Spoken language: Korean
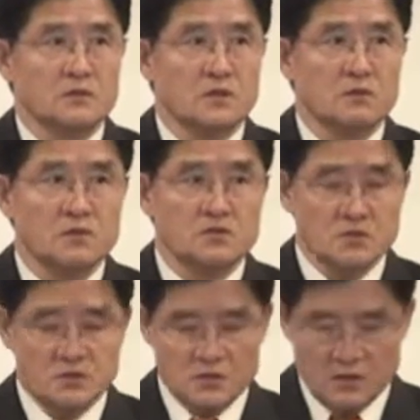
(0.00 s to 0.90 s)
그 가운데
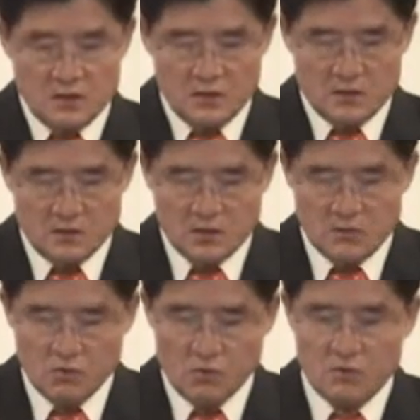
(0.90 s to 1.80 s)
정직하게
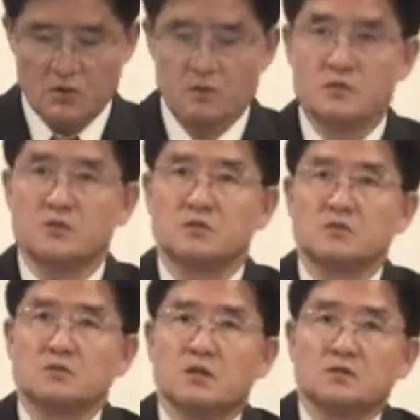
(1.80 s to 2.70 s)
세금 보고하고
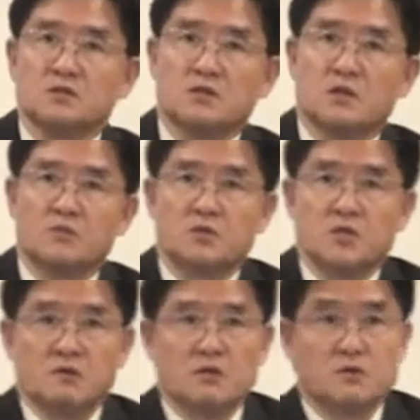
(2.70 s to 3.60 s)
열심히 사시다가
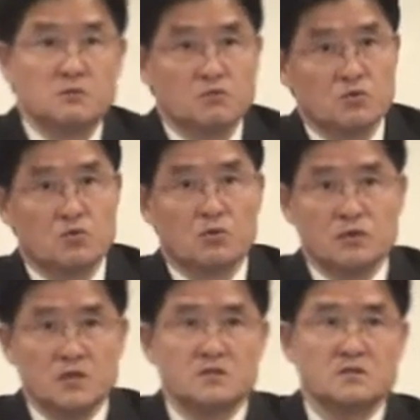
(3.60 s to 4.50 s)
피해 입은 분도
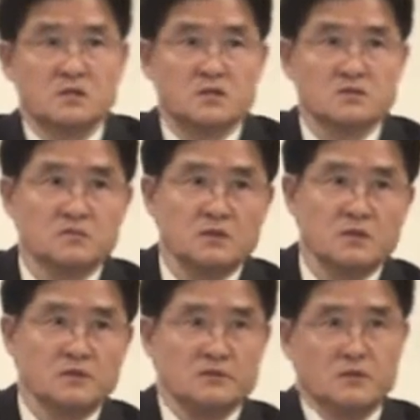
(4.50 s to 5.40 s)
계시지
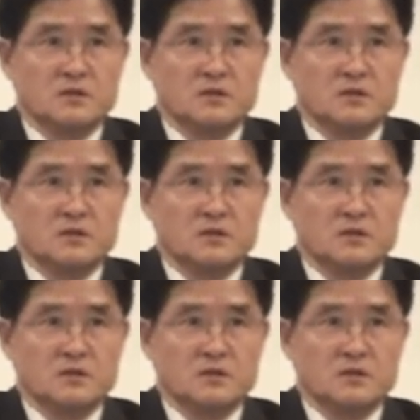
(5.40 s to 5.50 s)
않겠습니까?